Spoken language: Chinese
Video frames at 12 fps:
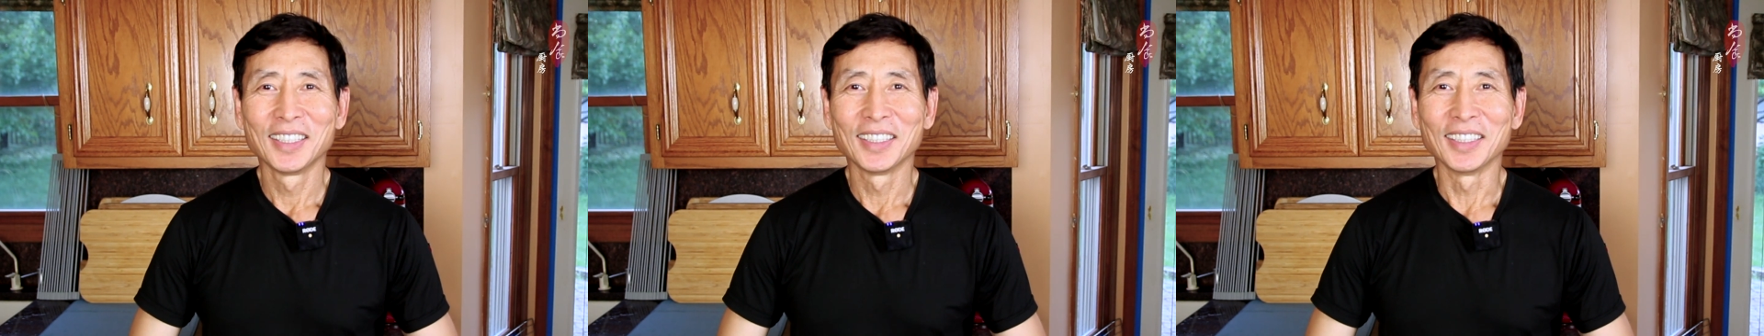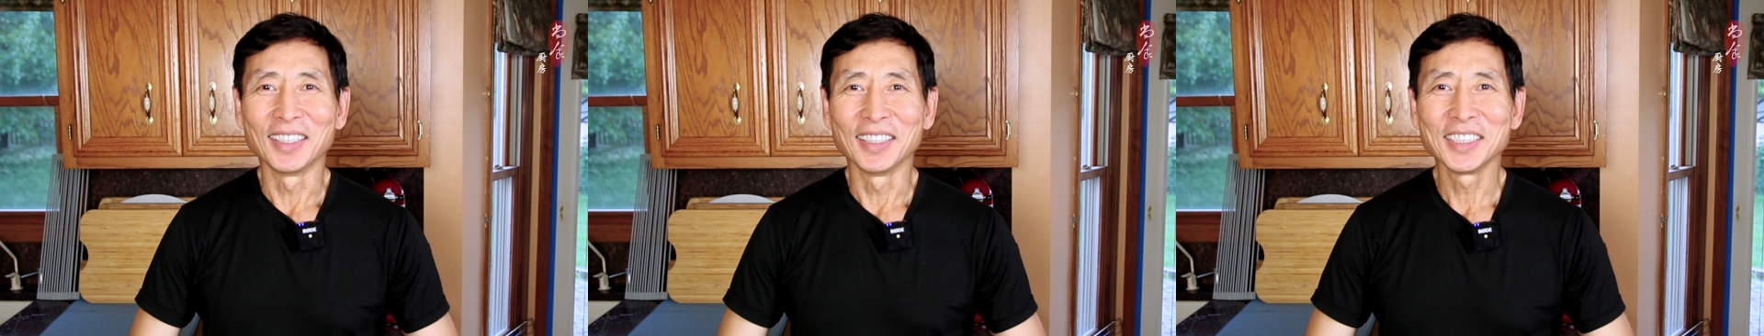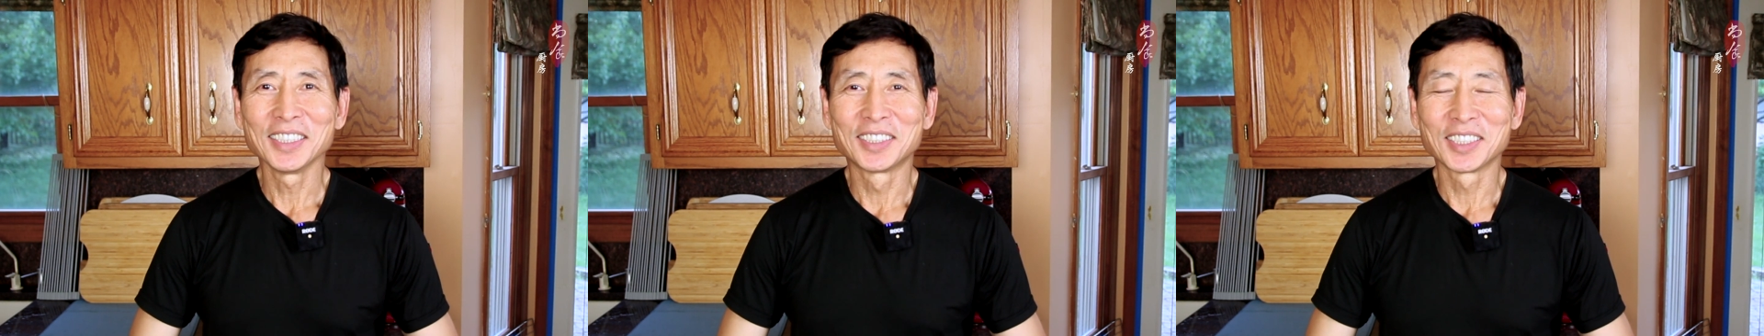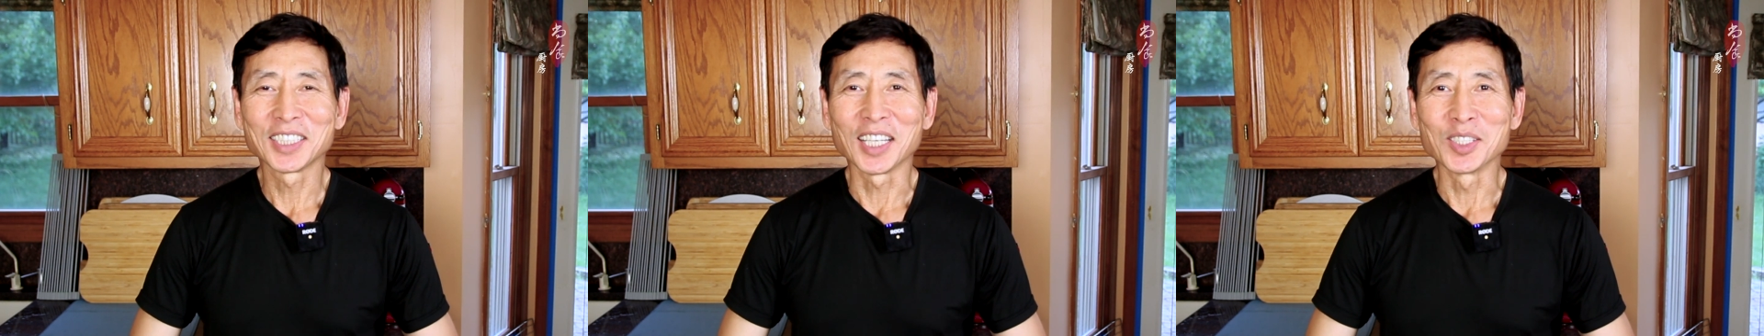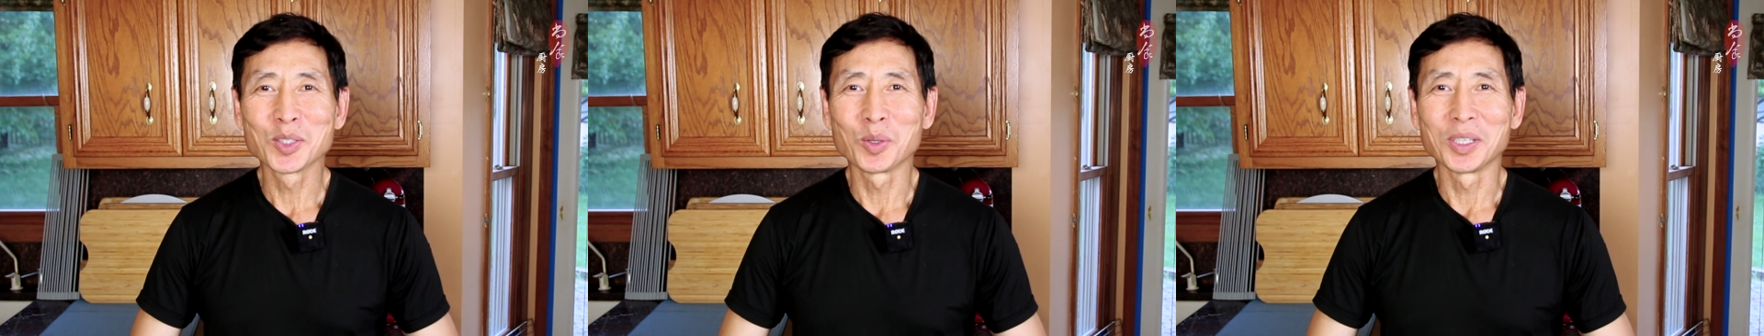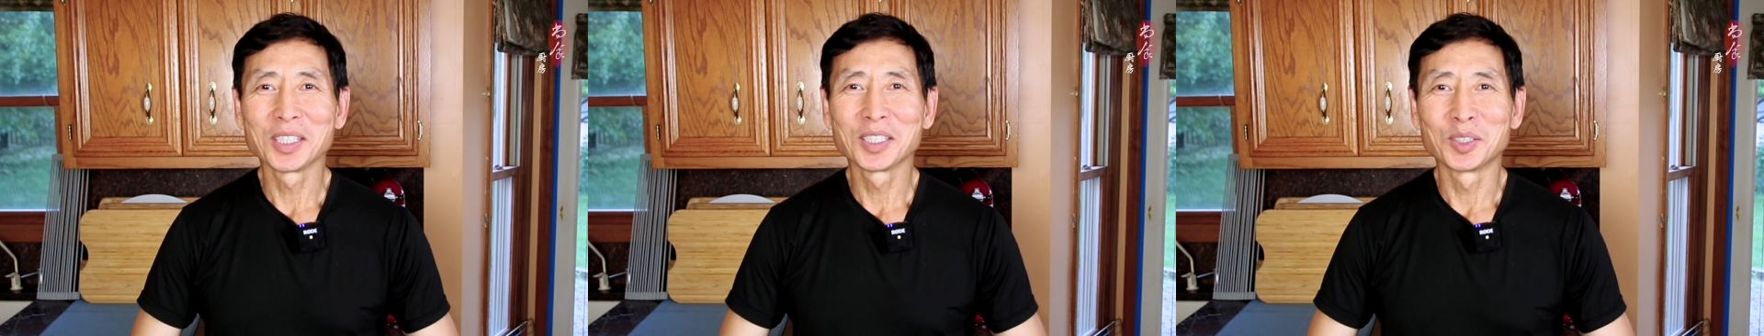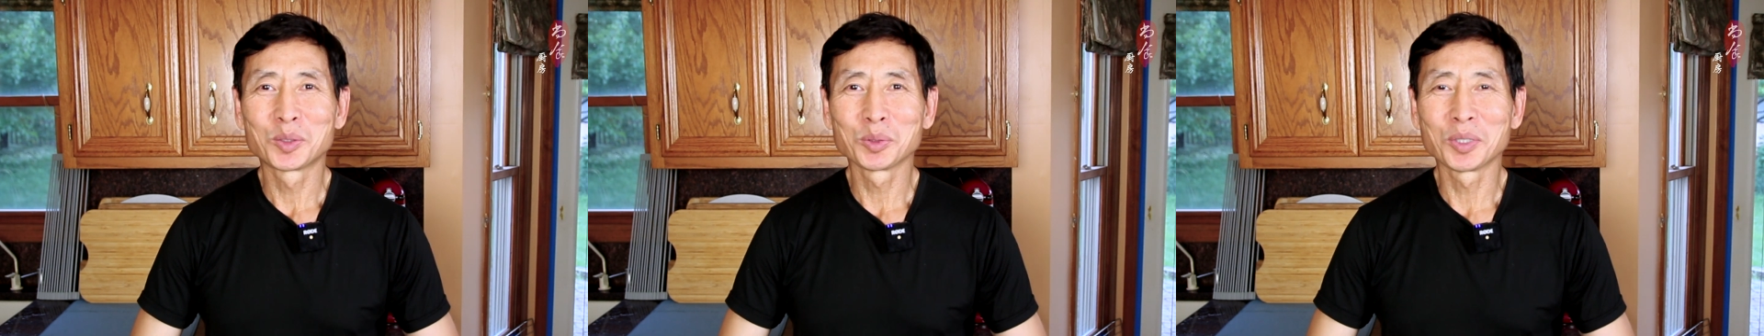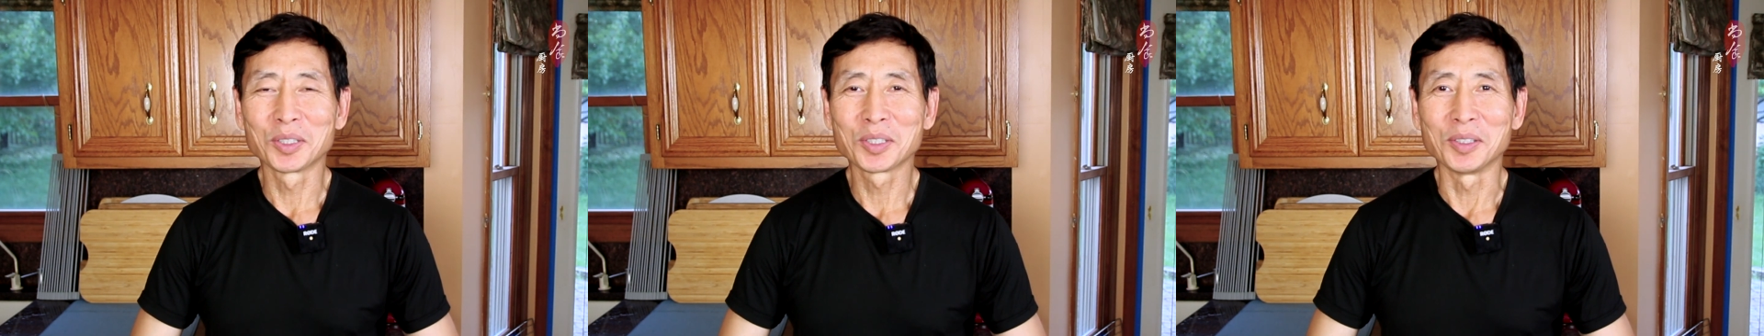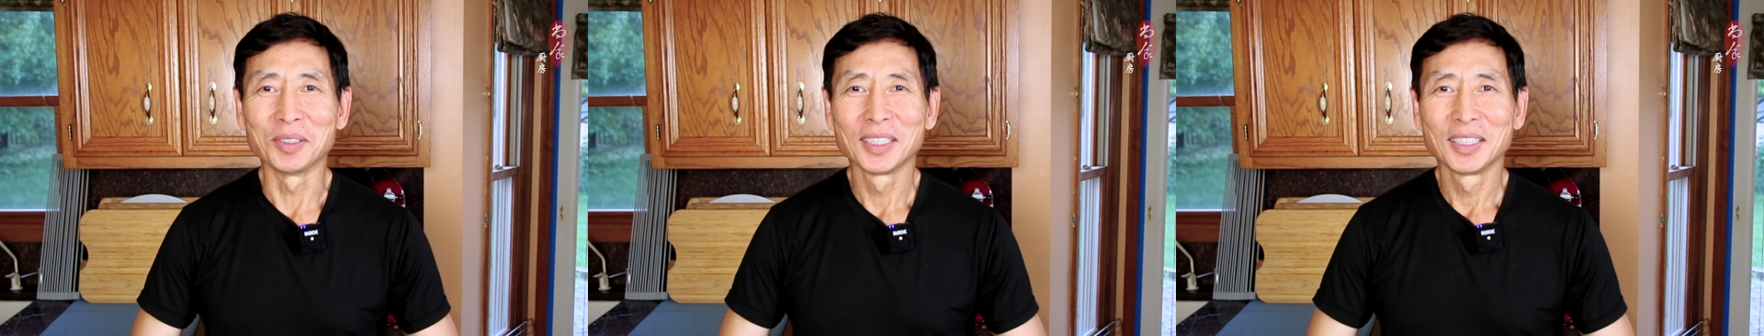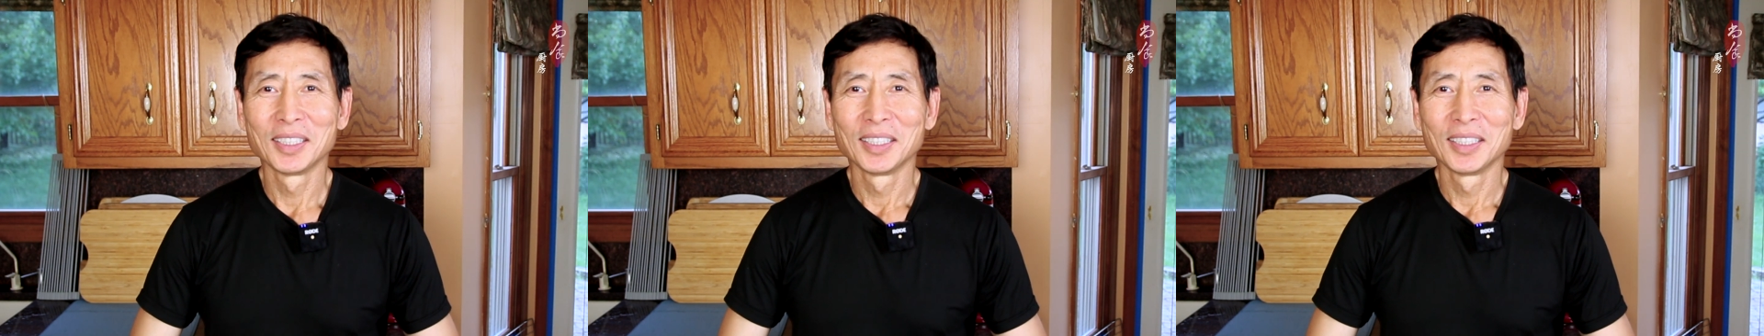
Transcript: 呃，一直想做一个猪头肉，